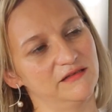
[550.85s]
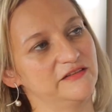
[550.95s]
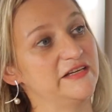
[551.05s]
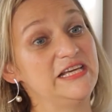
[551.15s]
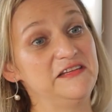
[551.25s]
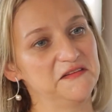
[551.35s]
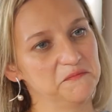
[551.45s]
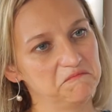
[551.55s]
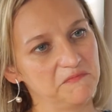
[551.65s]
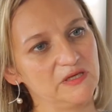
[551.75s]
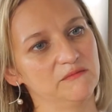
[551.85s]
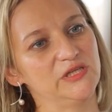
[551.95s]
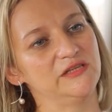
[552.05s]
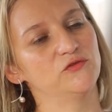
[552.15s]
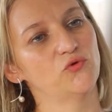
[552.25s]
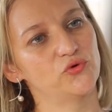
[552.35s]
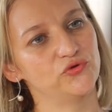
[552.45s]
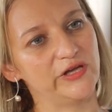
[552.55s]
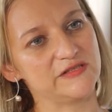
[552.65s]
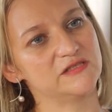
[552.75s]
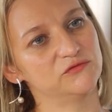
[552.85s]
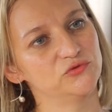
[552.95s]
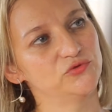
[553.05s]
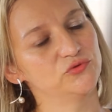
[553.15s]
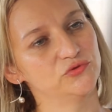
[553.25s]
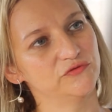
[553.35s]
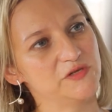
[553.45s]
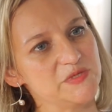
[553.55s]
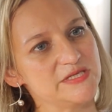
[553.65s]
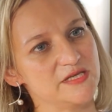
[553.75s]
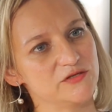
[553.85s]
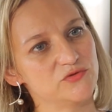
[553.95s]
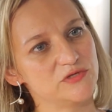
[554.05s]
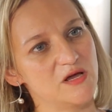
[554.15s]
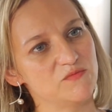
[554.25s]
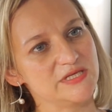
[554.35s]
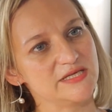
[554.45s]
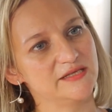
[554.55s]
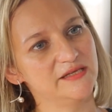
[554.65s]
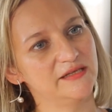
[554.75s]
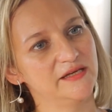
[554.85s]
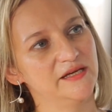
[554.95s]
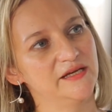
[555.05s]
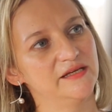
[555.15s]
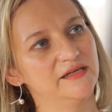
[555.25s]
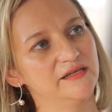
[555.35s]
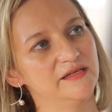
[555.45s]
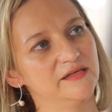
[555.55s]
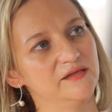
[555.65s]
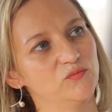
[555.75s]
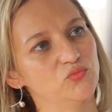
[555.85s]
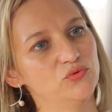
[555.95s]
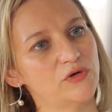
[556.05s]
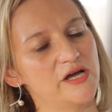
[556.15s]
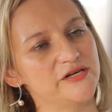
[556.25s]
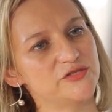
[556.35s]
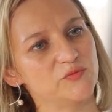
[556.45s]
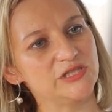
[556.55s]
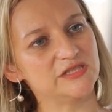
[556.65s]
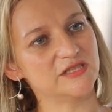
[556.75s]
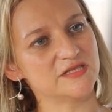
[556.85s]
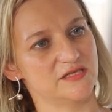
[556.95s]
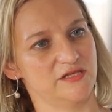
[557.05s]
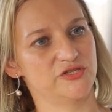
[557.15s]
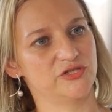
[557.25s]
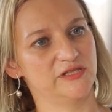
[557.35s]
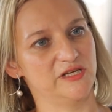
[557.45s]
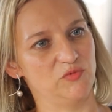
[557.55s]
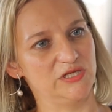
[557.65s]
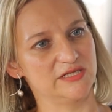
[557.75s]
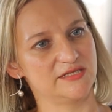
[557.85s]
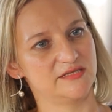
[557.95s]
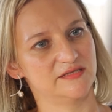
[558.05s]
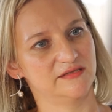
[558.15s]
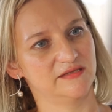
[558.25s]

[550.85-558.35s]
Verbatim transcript: ya da eğitimin doğrudan savunuculuğunu feministler üstlenmese de e, bu ayrışmaları nasıl açıklayabiliriz?